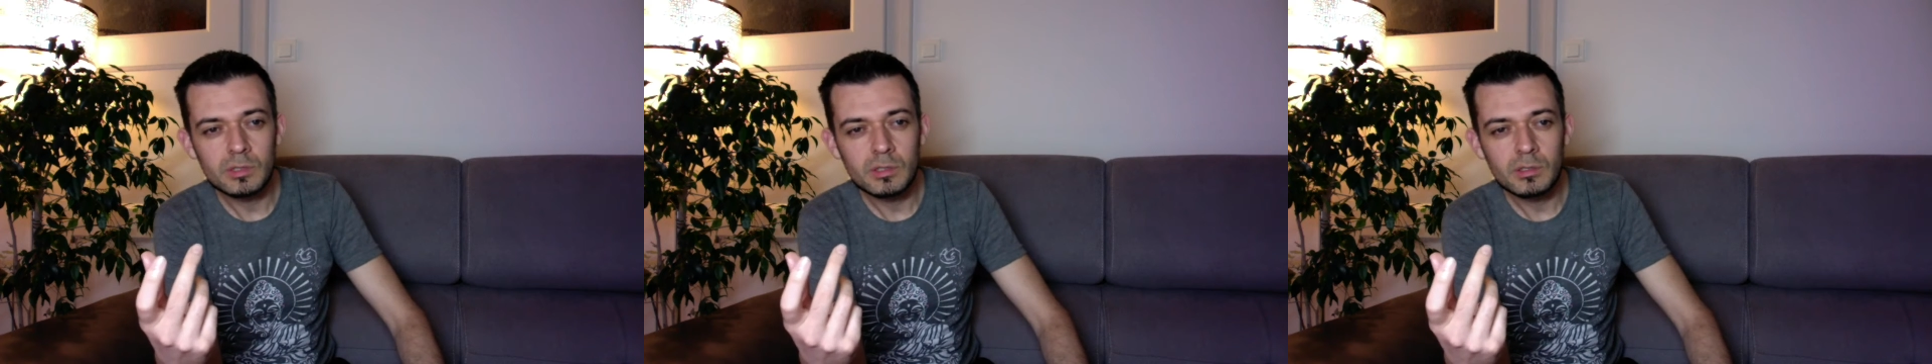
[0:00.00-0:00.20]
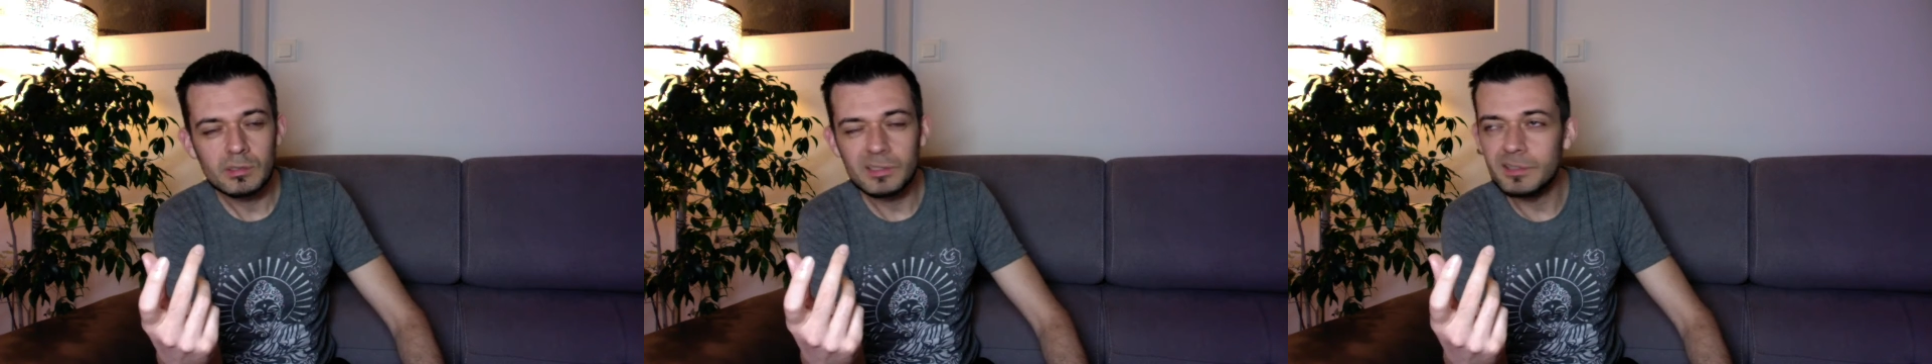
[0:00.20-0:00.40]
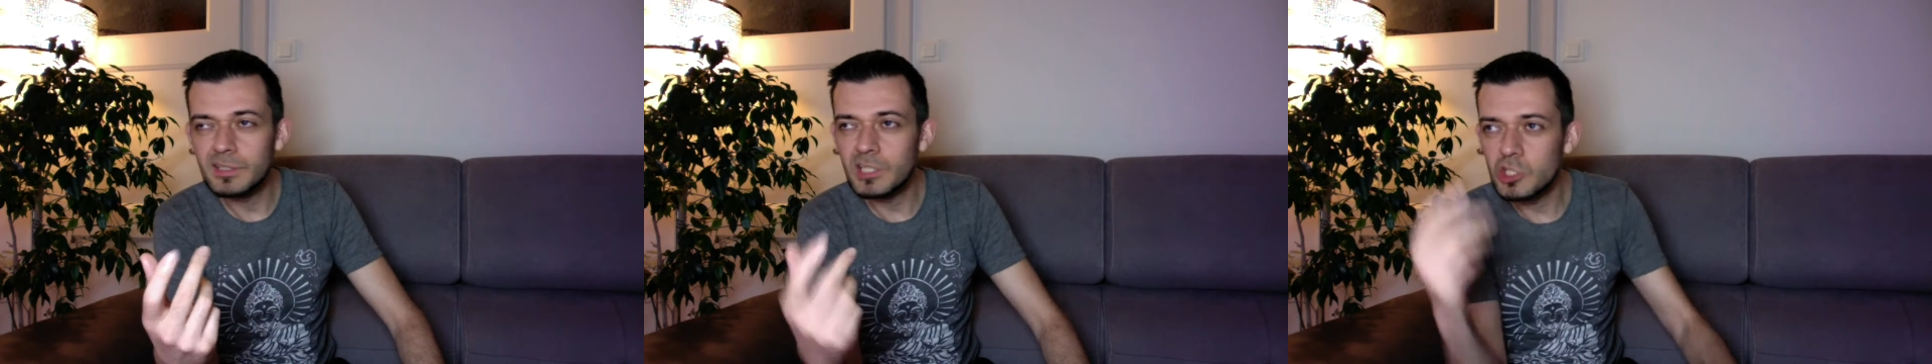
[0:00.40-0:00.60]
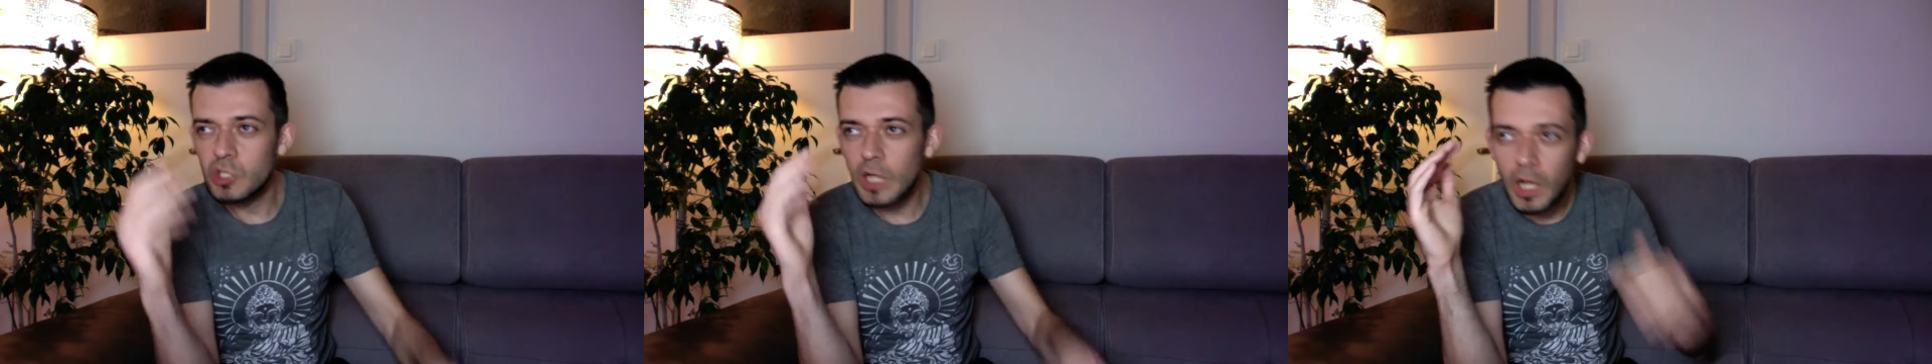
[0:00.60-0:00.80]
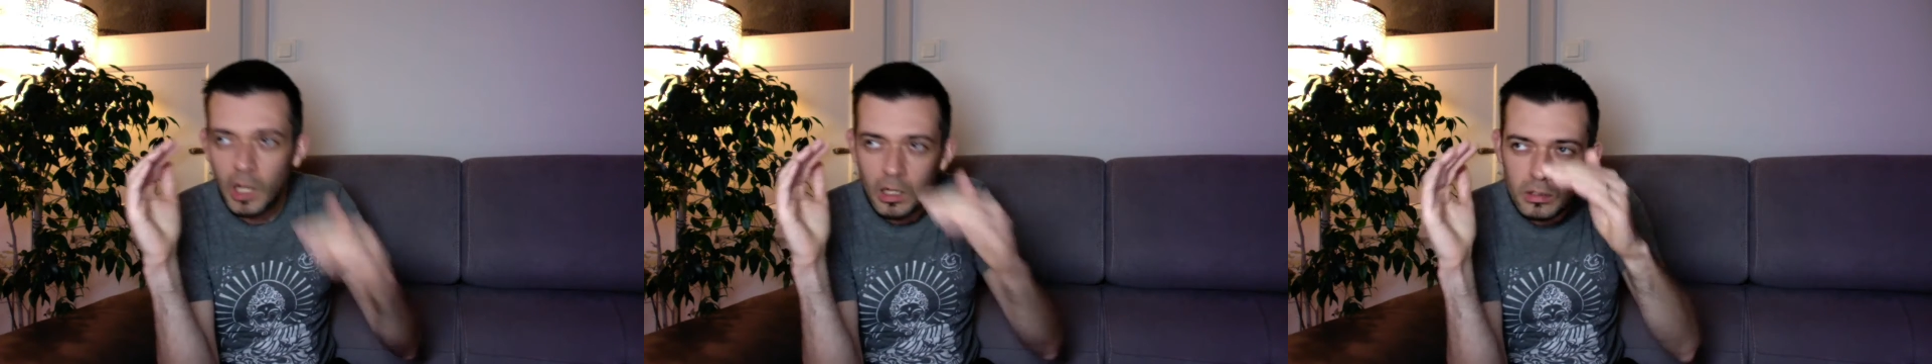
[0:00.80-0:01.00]
c'est
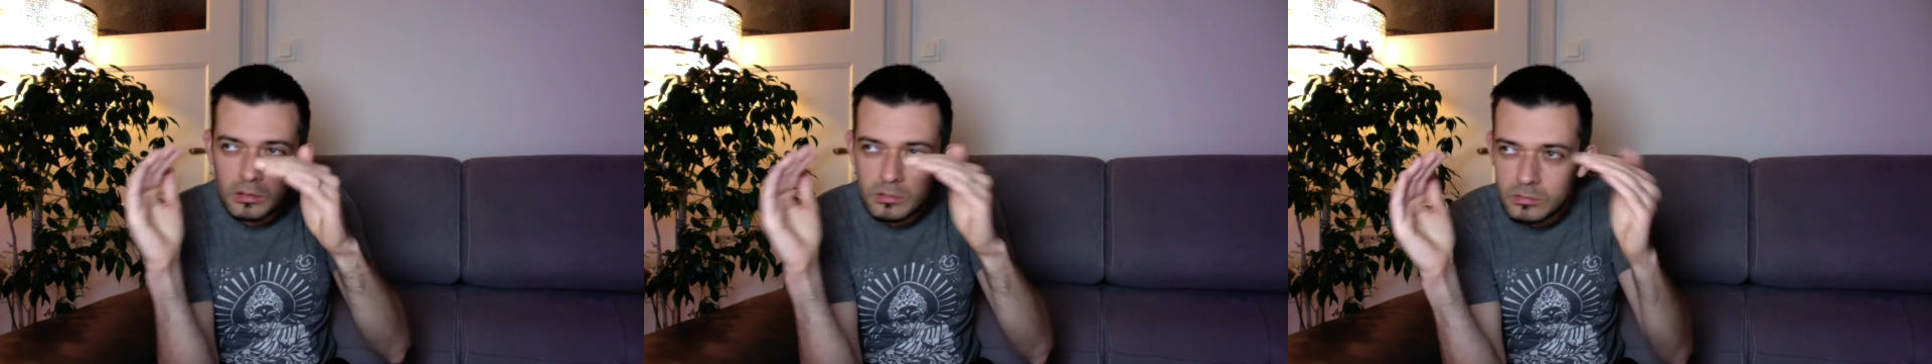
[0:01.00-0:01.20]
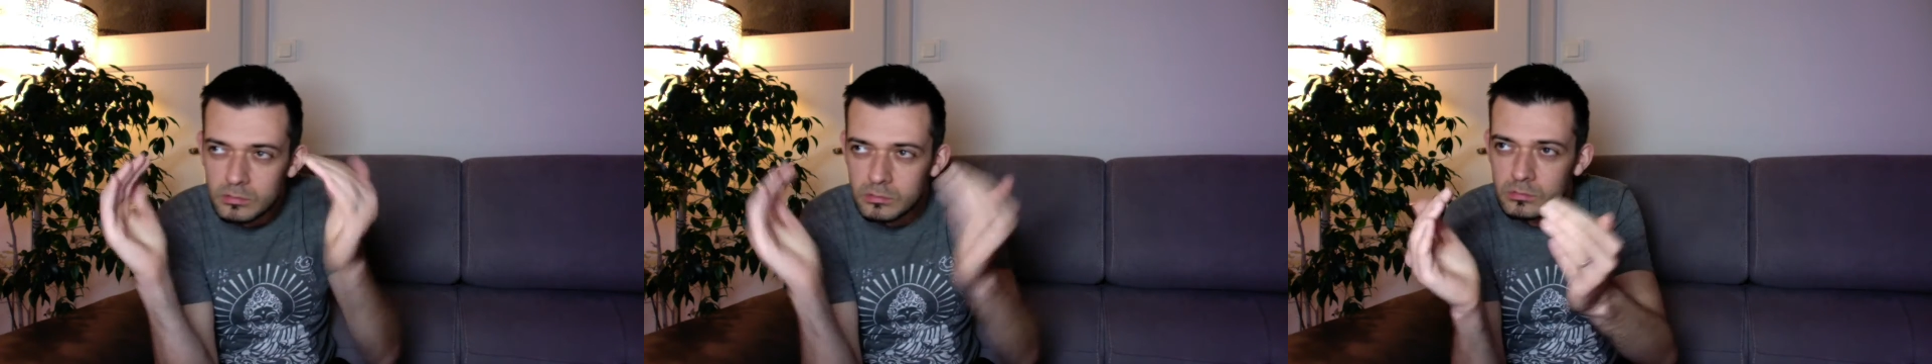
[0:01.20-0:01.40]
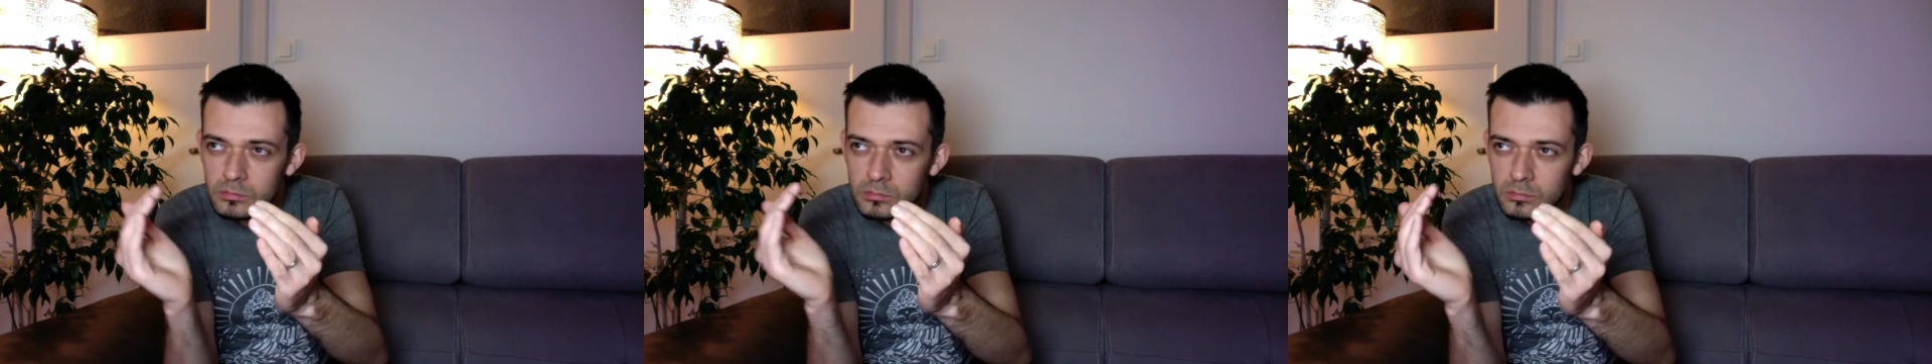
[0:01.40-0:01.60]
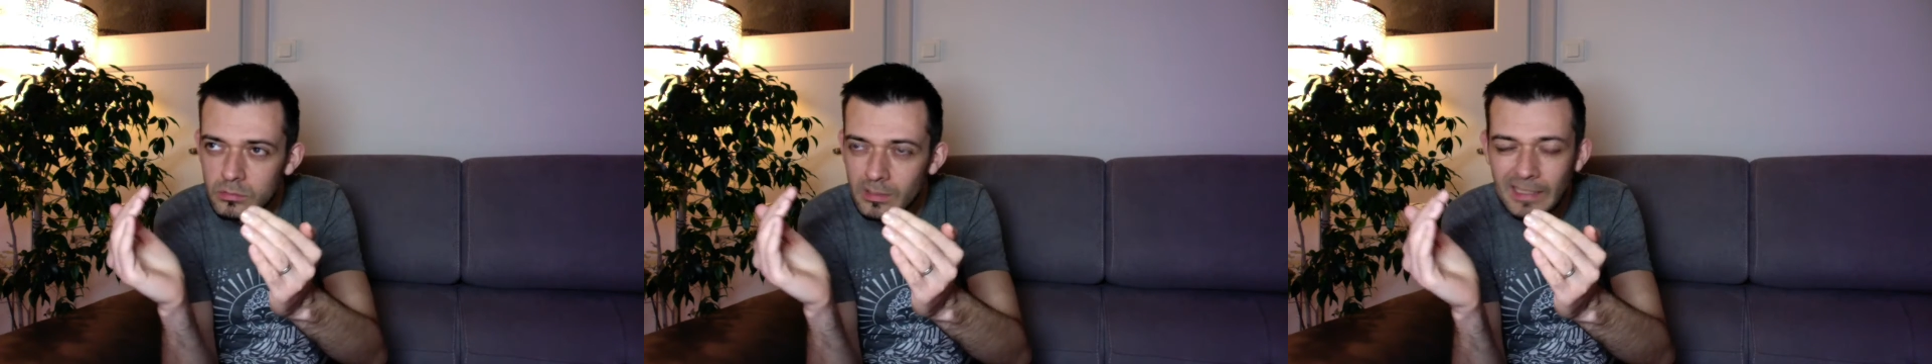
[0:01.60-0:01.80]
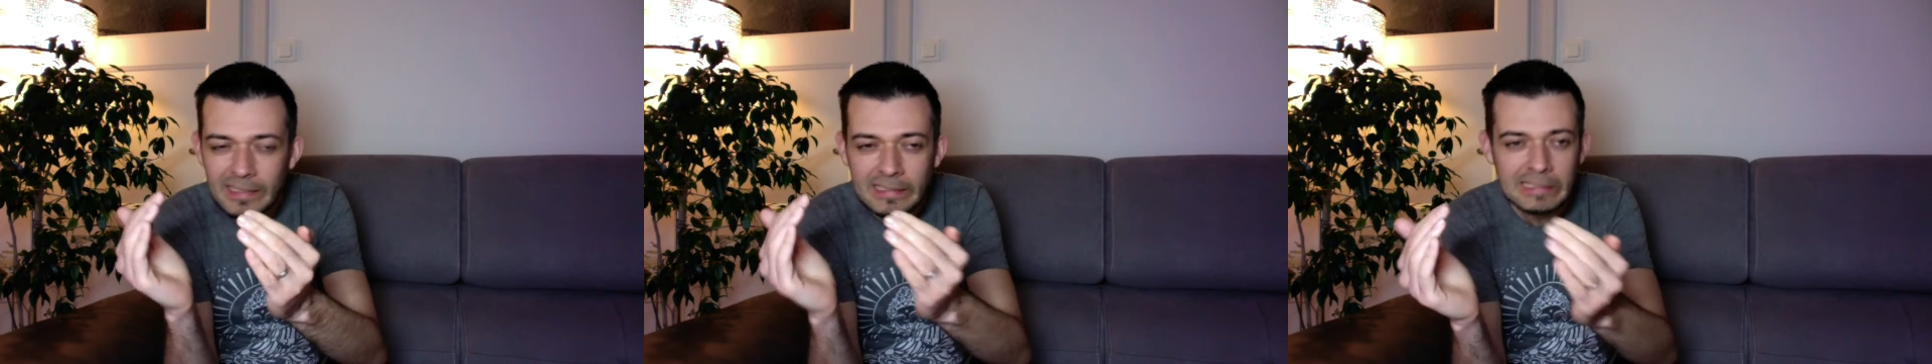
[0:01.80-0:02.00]
déjà
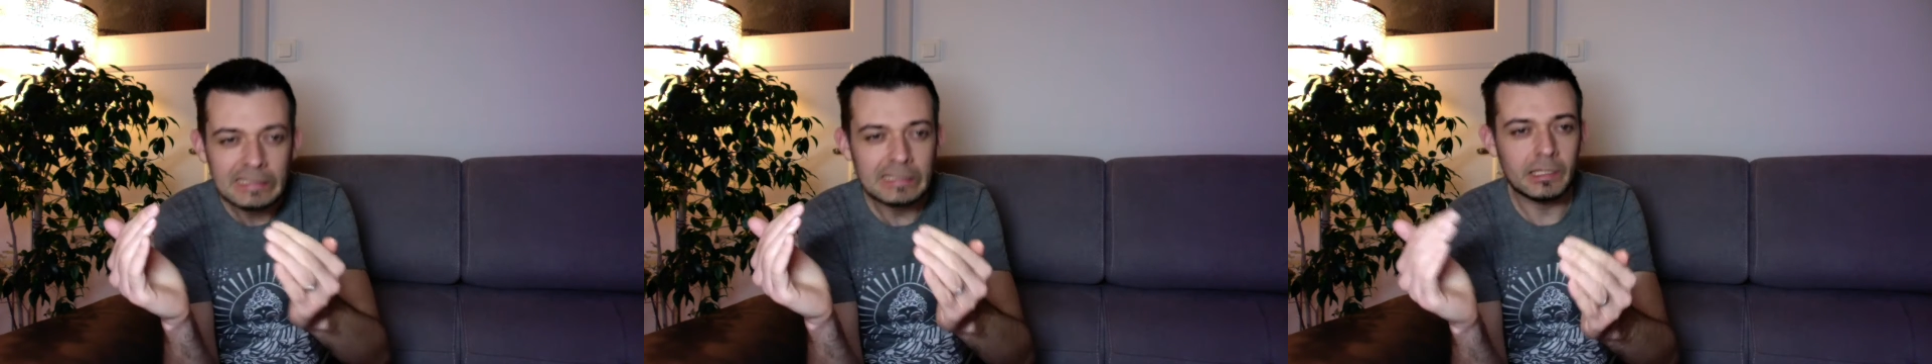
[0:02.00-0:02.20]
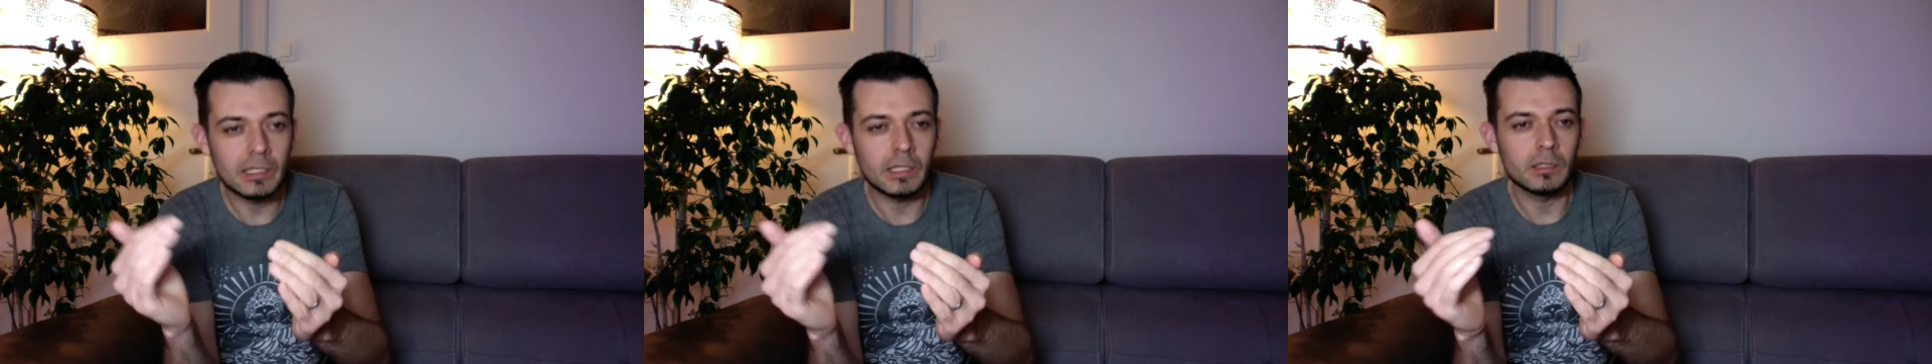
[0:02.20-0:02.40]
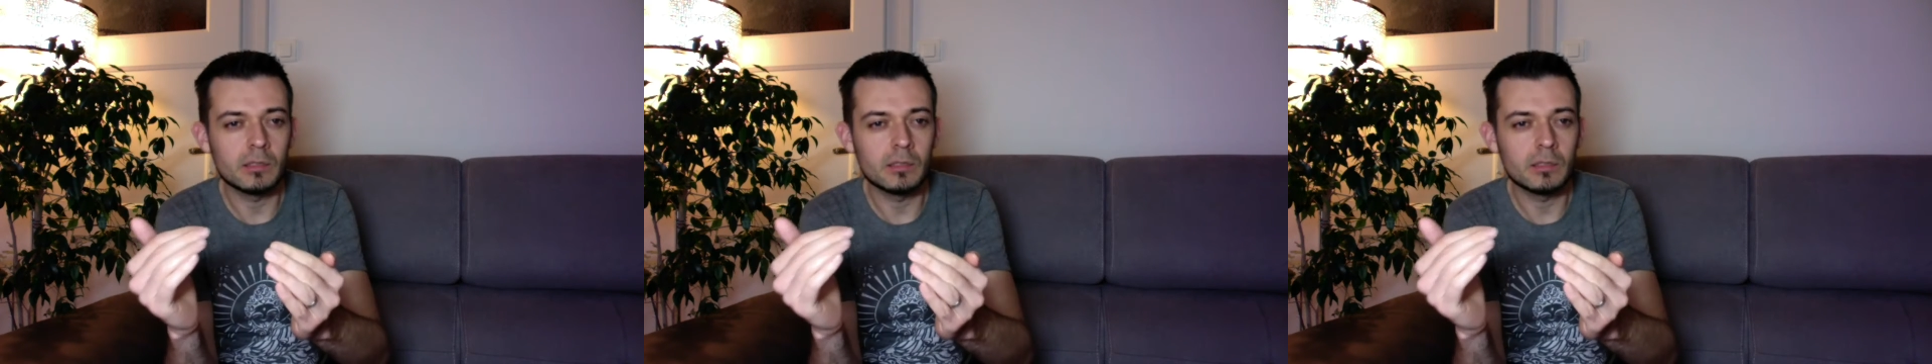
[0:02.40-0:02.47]
étriqué.